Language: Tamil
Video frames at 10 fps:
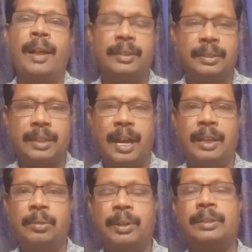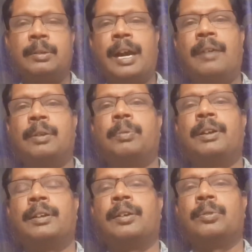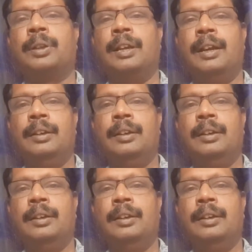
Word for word: இந்த சாலையோரத்தில் காவல் பணி இருக்கக்கூடிய